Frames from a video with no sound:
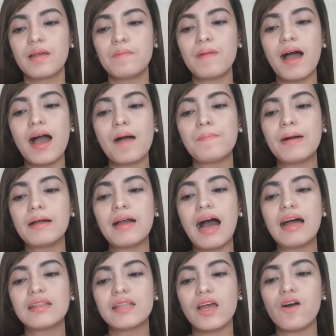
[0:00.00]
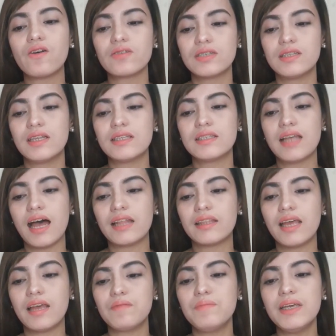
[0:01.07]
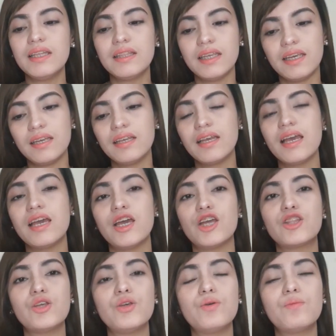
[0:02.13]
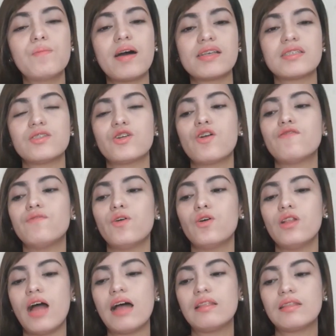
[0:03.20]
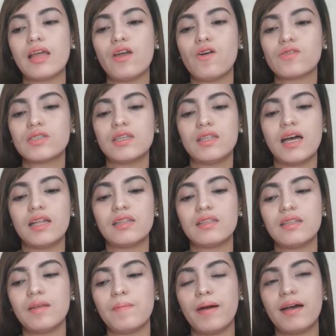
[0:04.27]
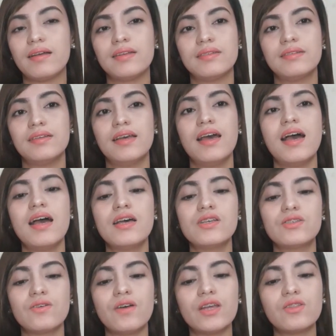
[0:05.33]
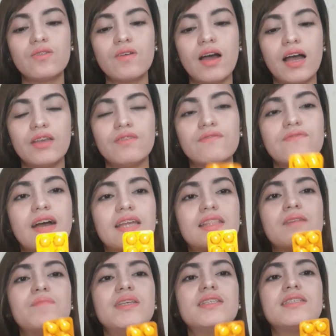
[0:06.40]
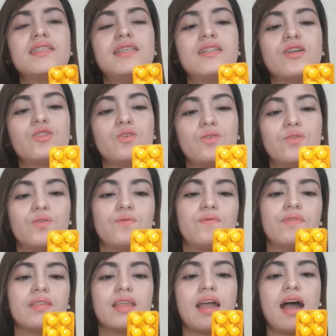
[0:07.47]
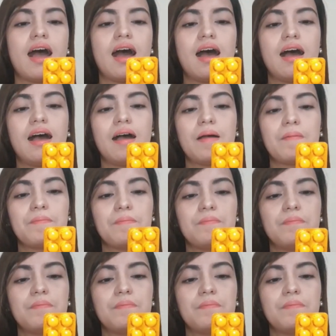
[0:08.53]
makakapag-antioxidant sa atin. Meaning, ito yung master of all antioxidant, ba? Diba? So, ito nga, yung vitamin C na to, ah, uh,